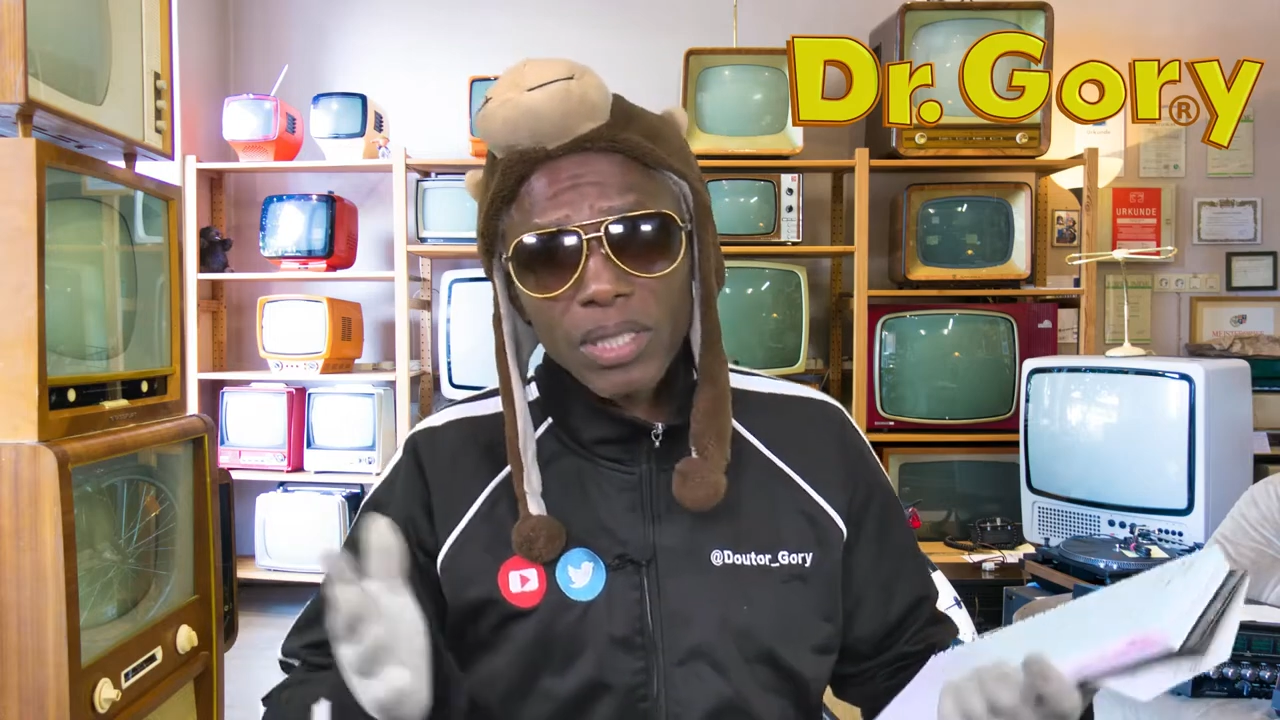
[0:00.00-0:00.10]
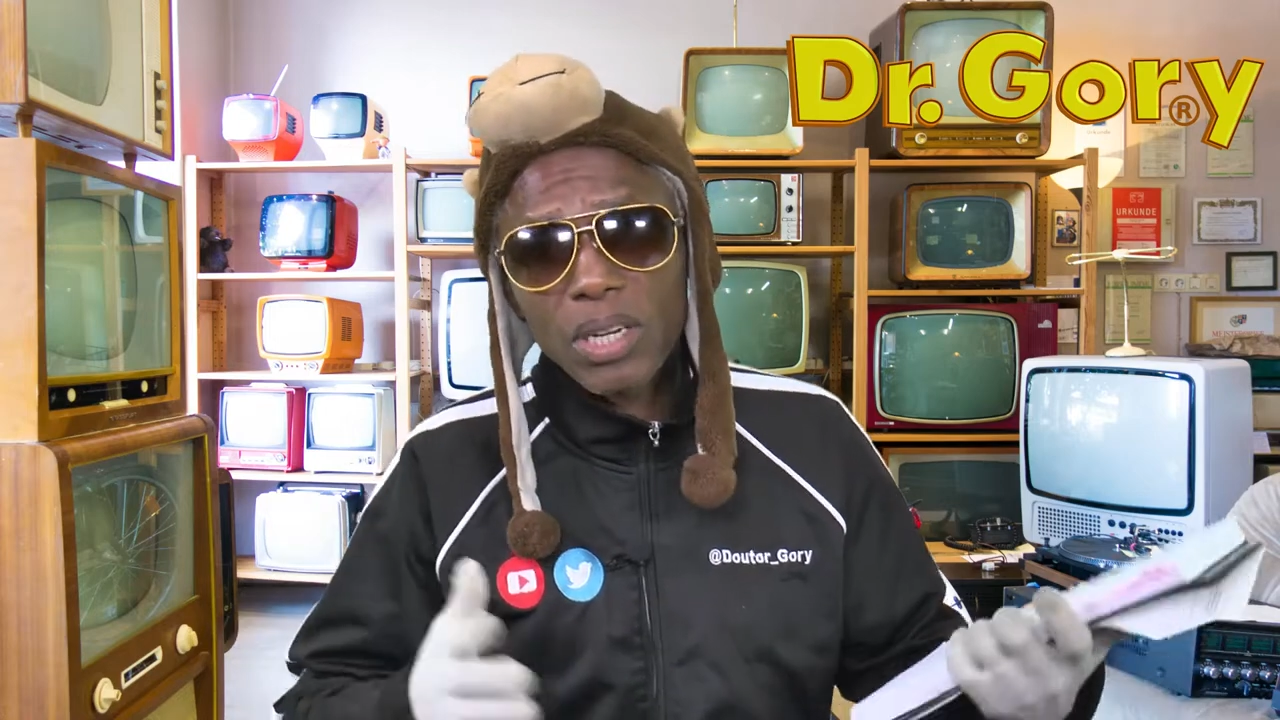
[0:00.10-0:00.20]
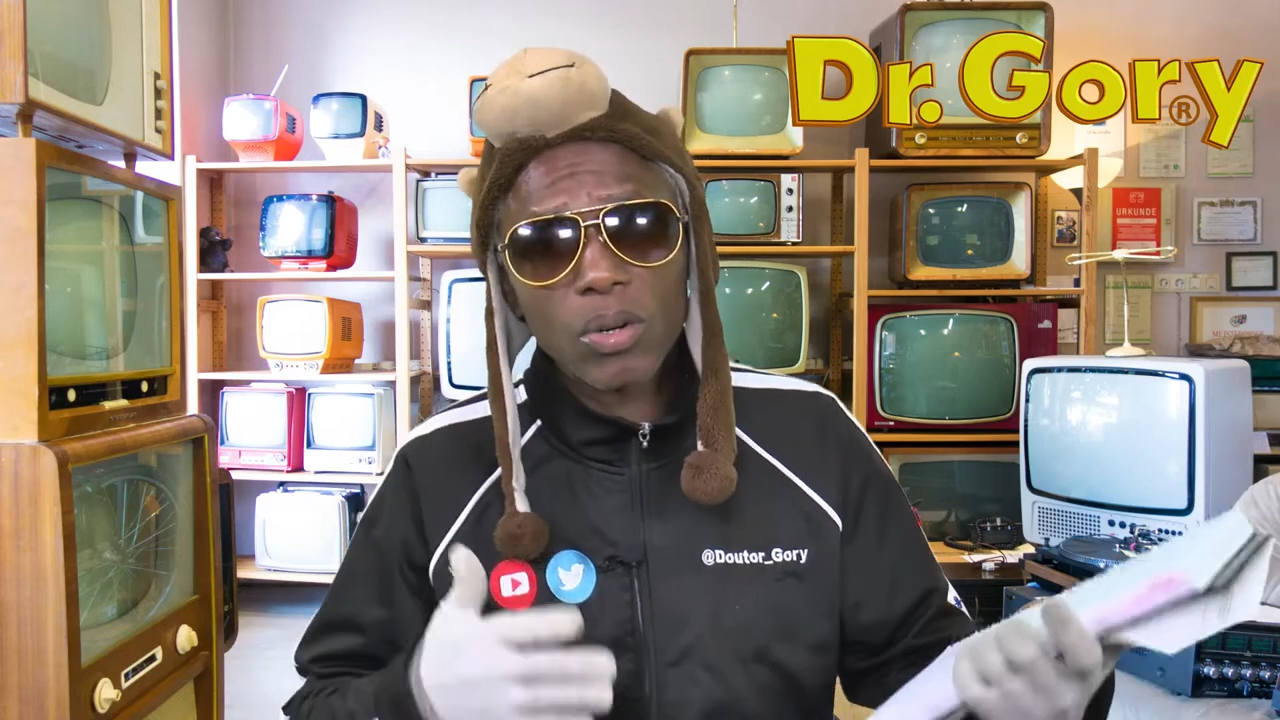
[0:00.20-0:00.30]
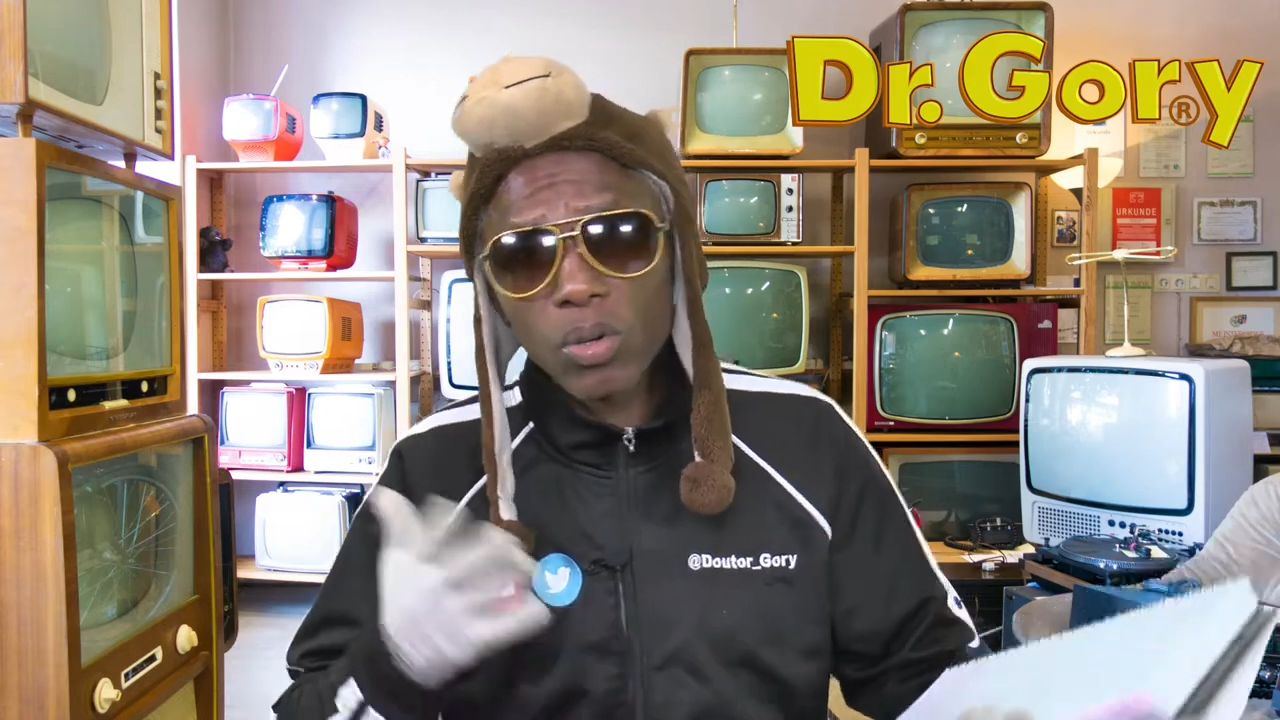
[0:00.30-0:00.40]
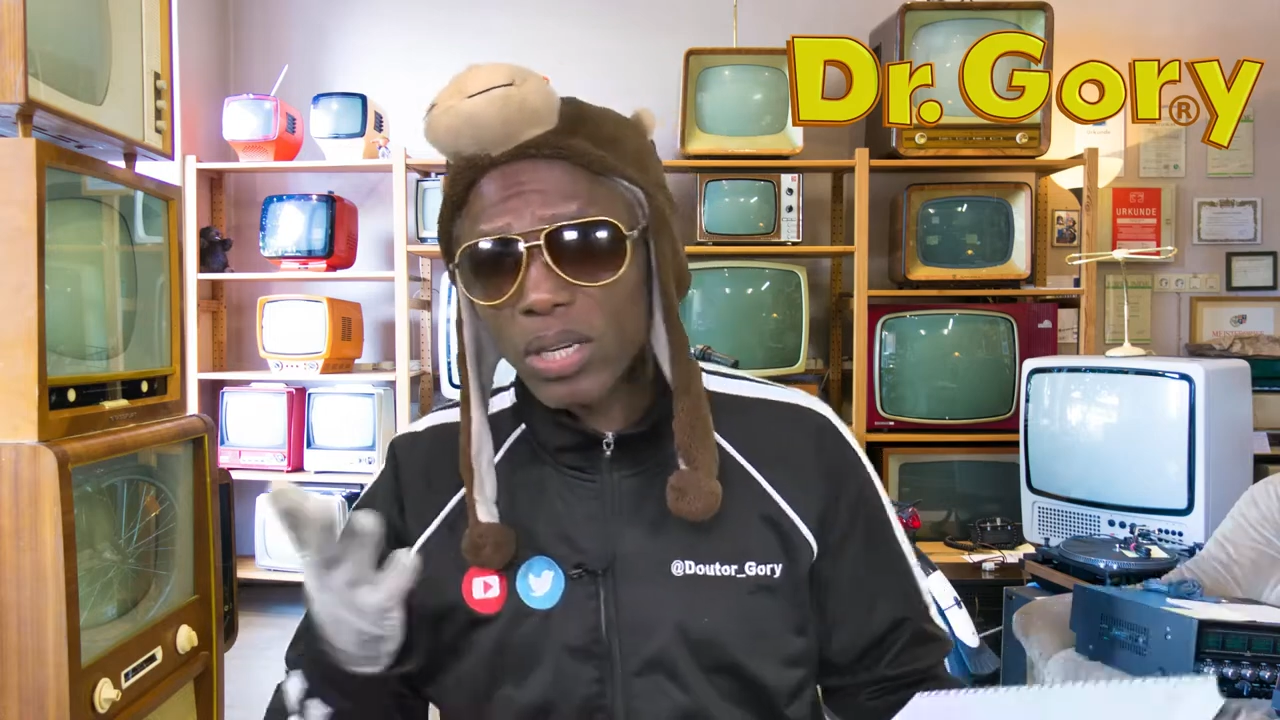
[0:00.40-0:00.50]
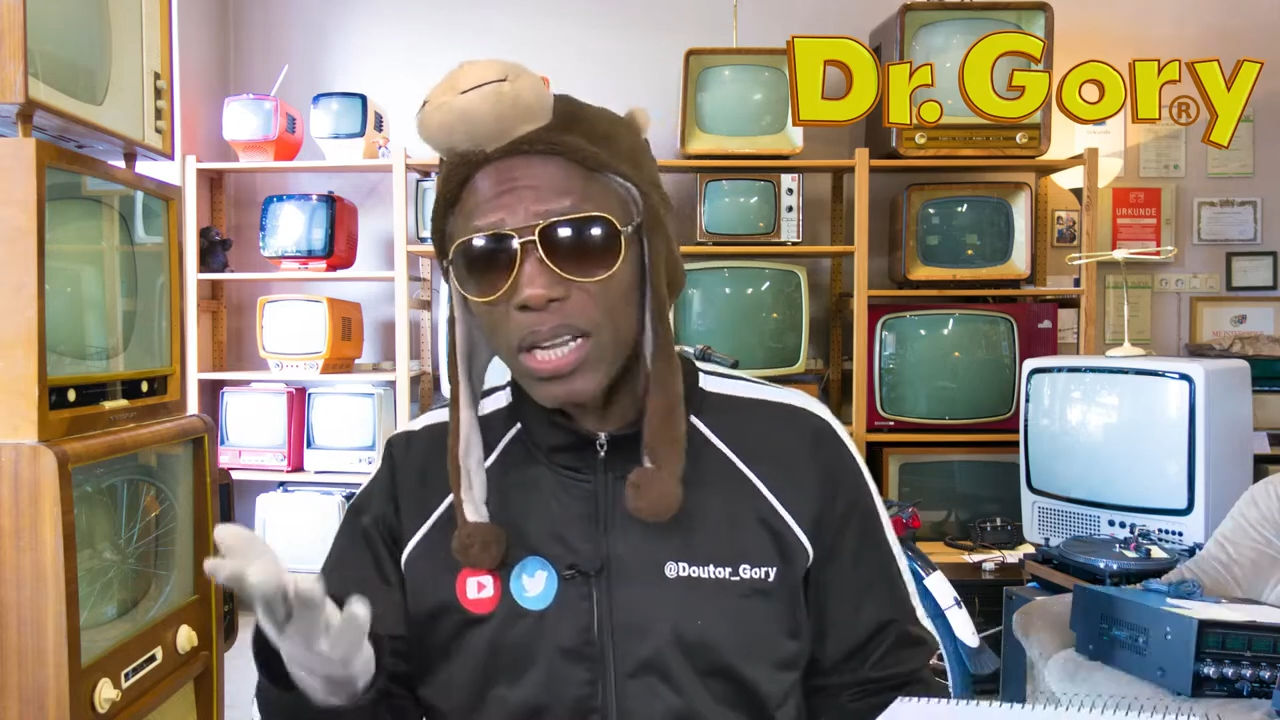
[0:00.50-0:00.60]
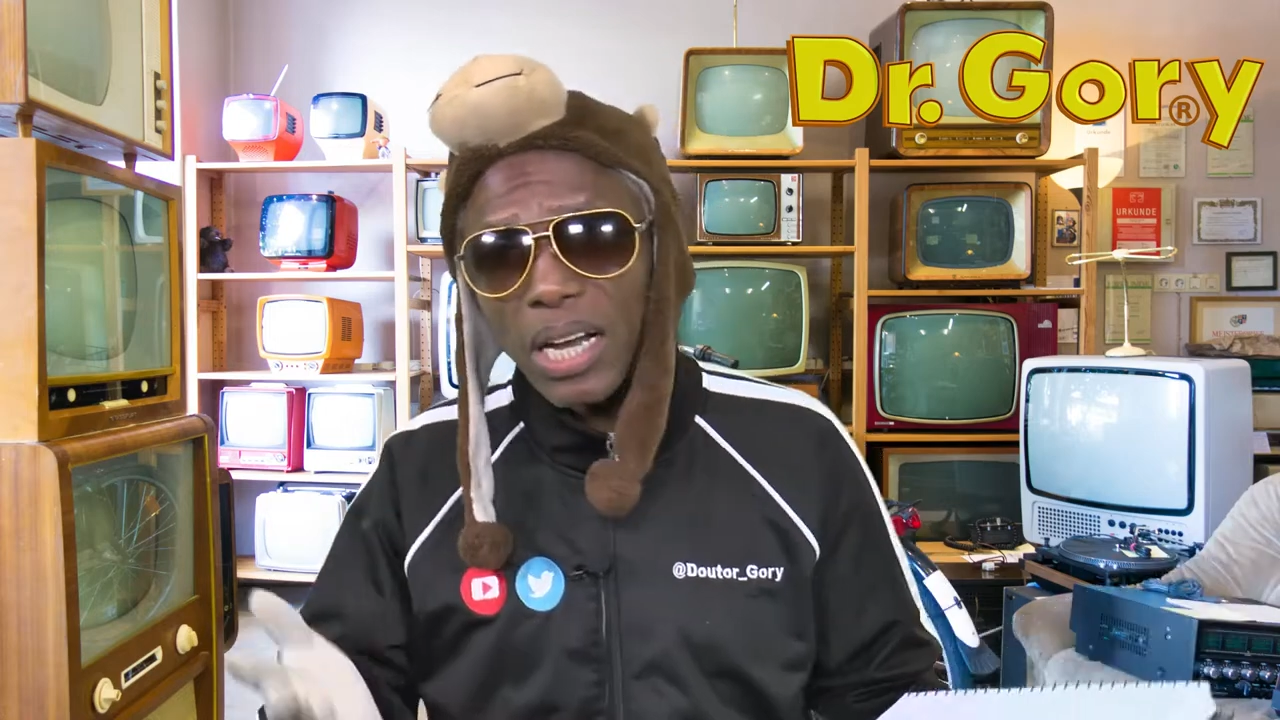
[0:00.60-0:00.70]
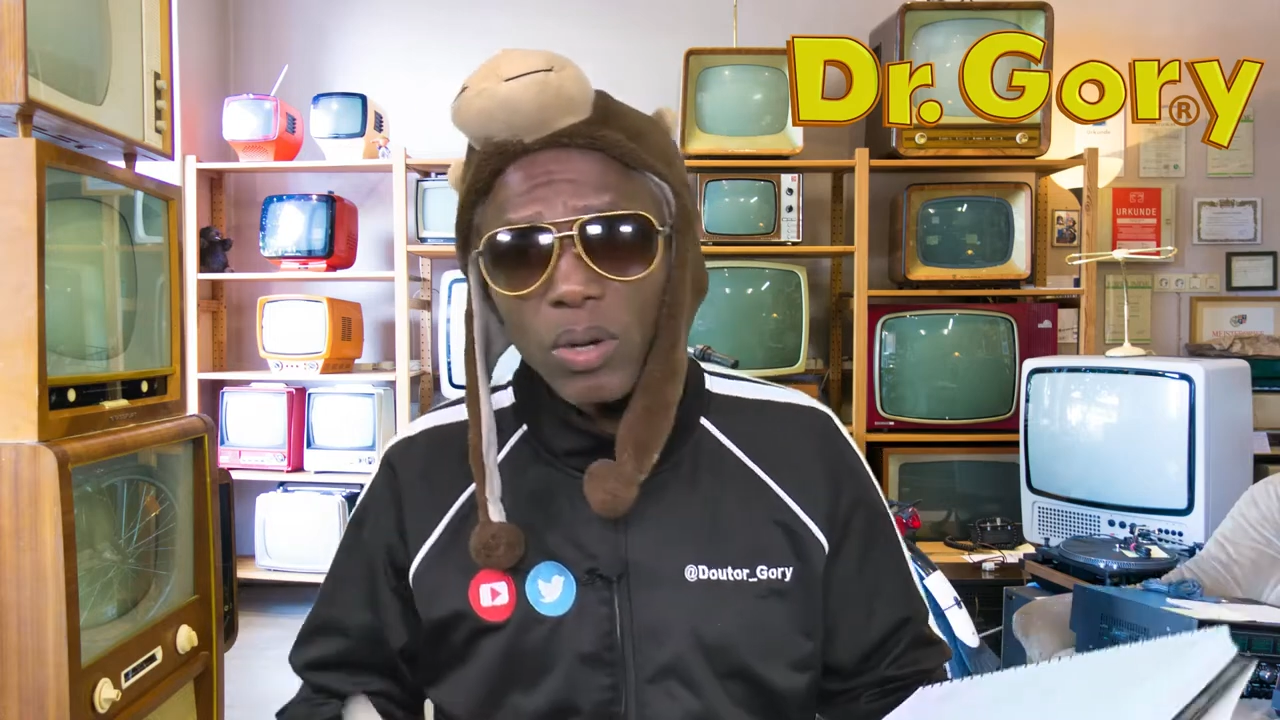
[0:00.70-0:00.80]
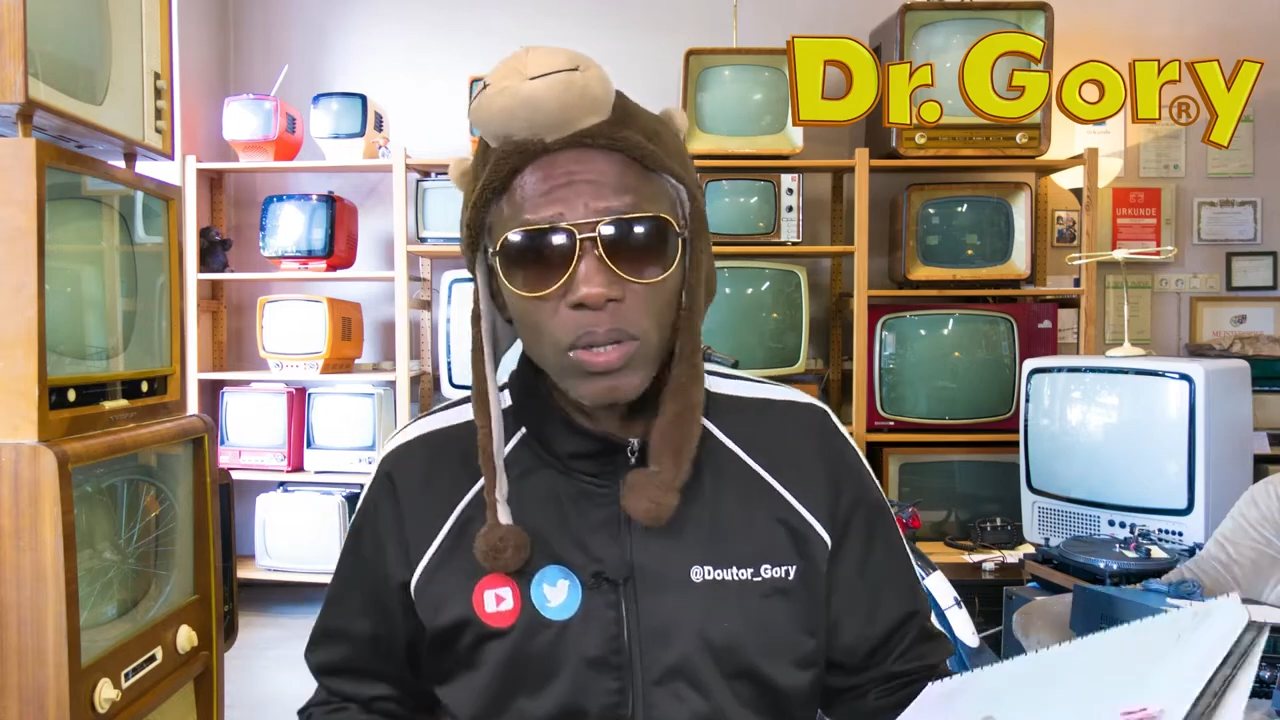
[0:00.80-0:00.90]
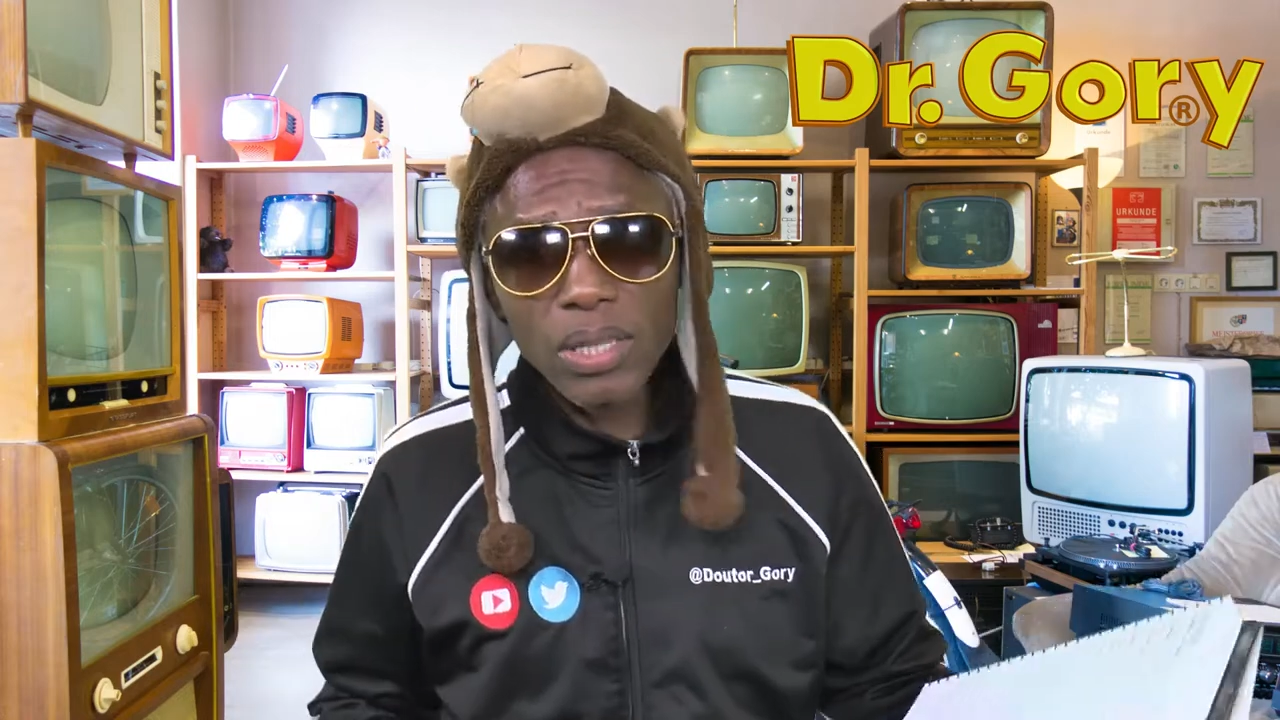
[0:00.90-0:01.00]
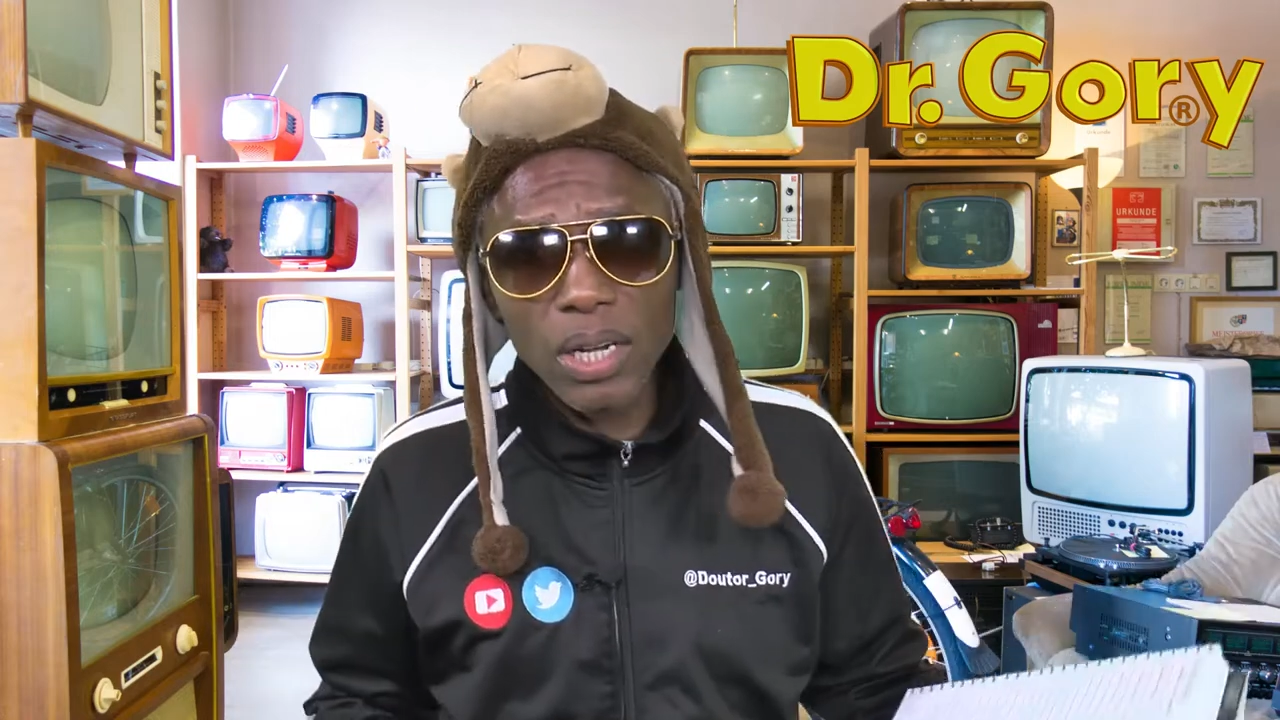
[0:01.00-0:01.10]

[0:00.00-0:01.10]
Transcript: de a hora da aula e